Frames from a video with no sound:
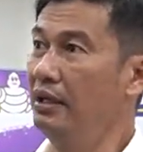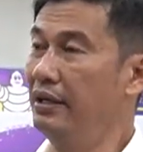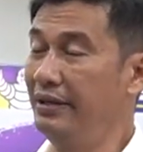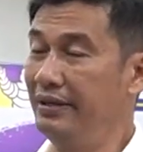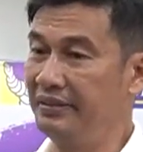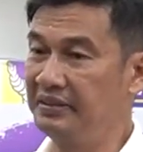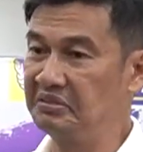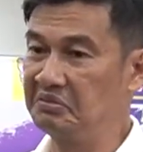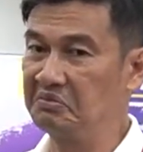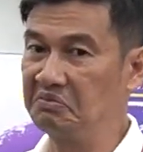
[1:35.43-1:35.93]
uh,
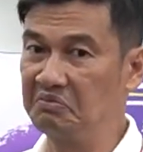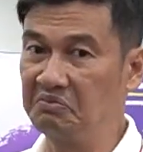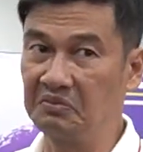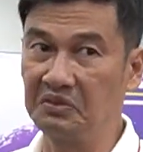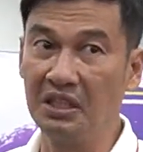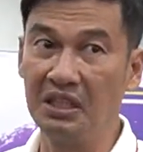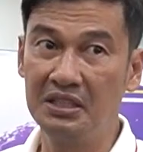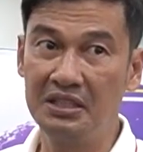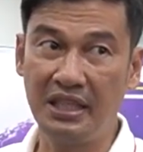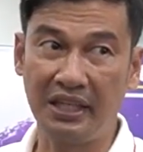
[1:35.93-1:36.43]

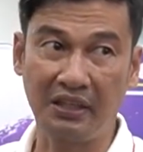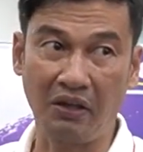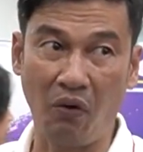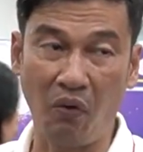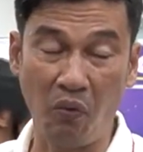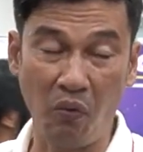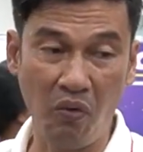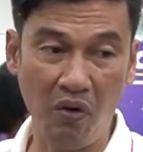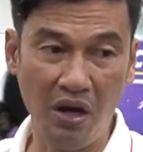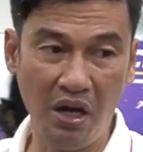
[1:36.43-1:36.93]
đi xe
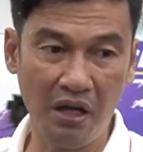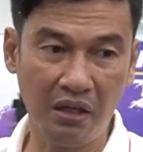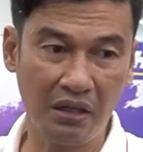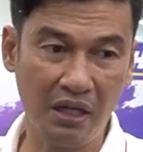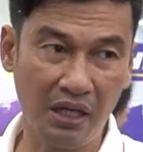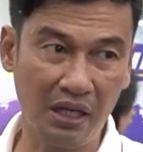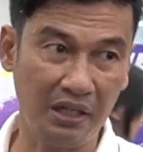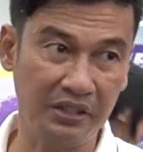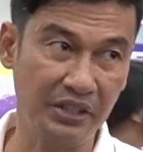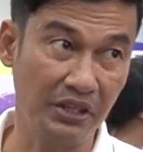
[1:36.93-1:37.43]
cũ
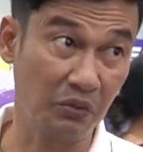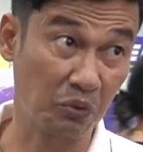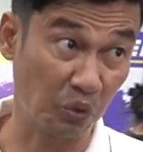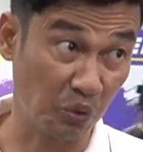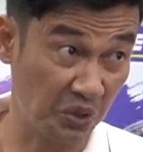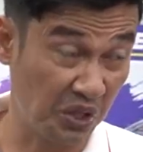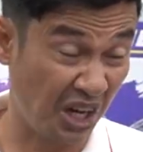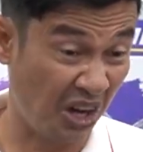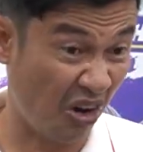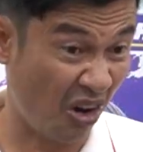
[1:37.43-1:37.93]
rất là nhiều
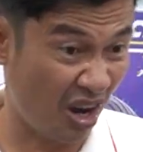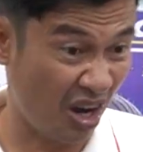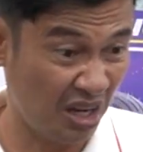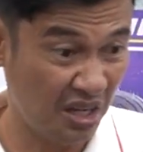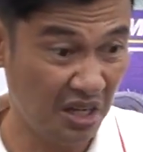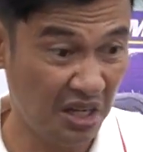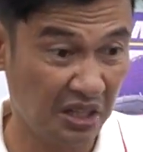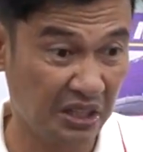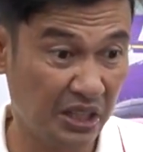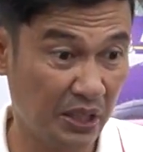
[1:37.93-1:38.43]
rủi ro
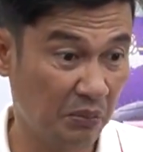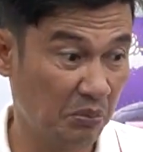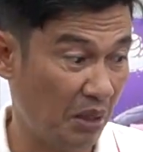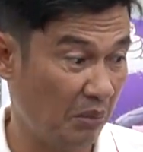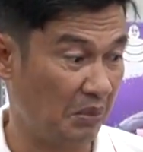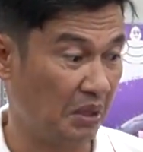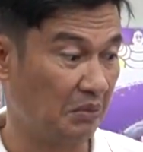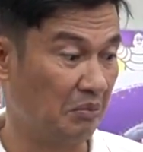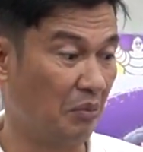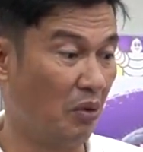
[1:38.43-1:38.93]
nếu mà
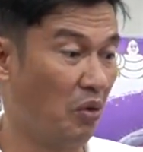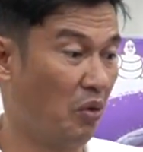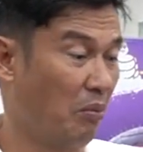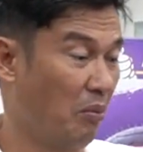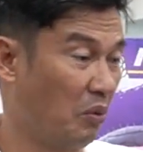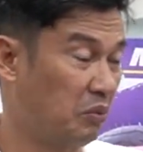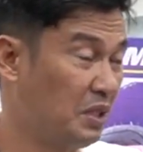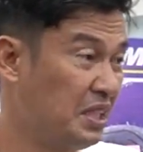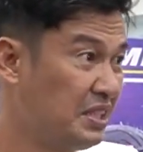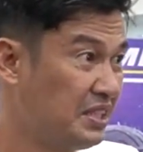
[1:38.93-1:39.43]
mình mua
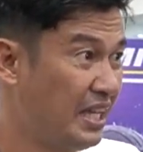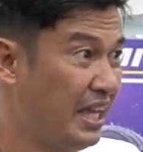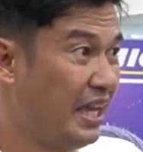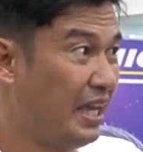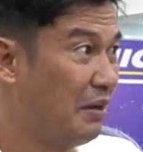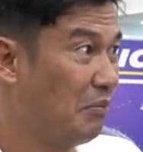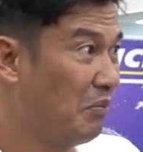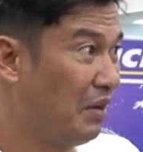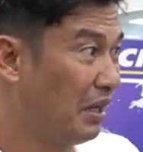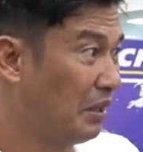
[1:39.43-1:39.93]
một chiếc
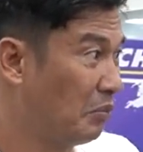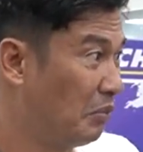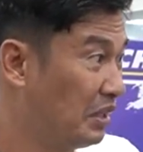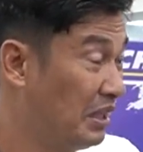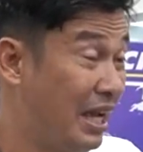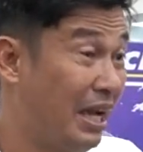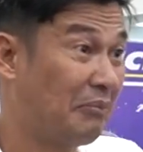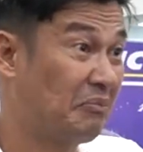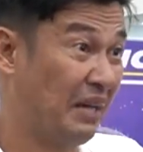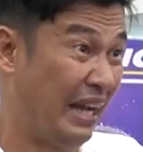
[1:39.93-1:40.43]
xe mà
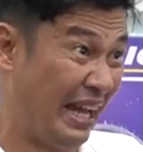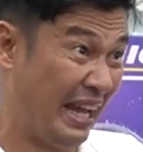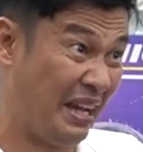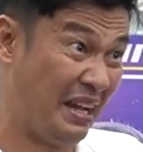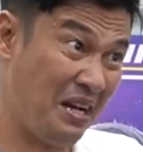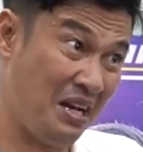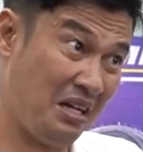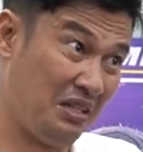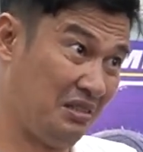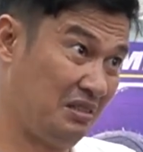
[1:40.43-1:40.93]
mình ham
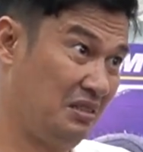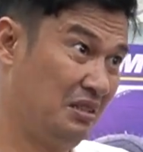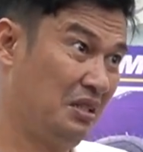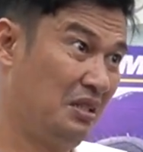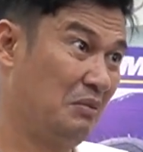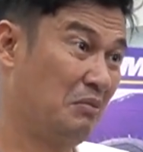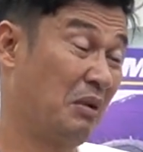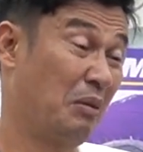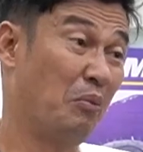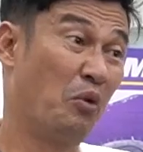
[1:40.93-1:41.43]
rẻ
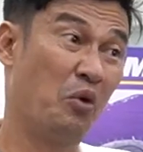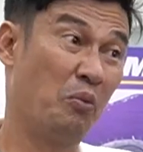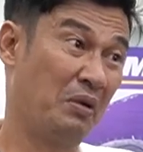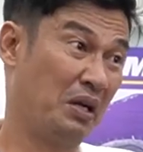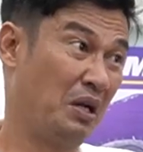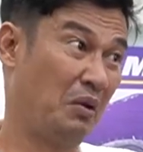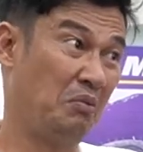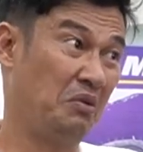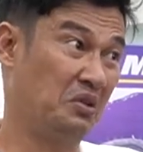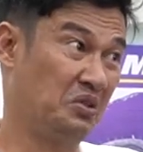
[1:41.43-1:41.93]
mà mua
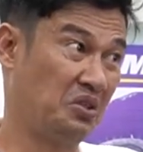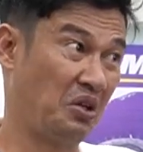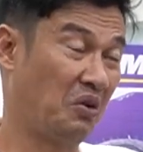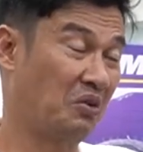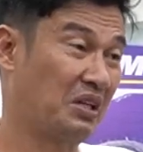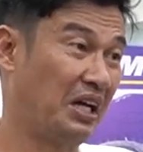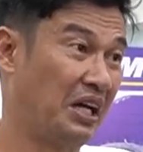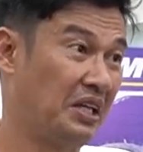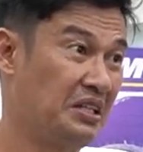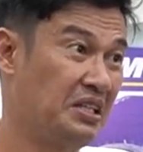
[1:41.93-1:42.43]
mình không lựa
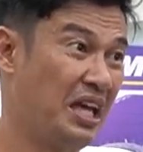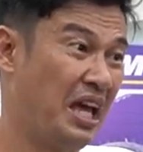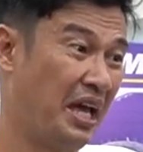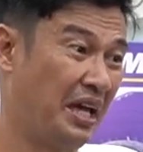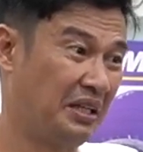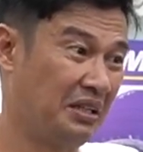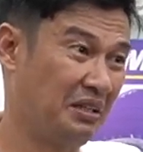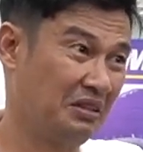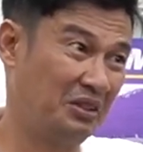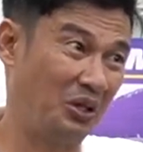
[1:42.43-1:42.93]
chọn kỹ
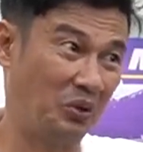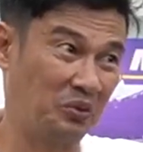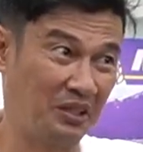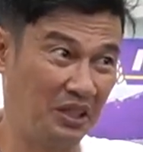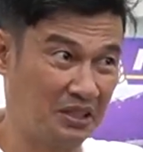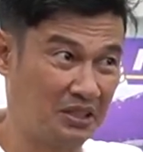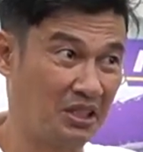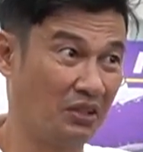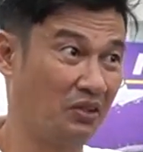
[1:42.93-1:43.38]
về đó nội tiền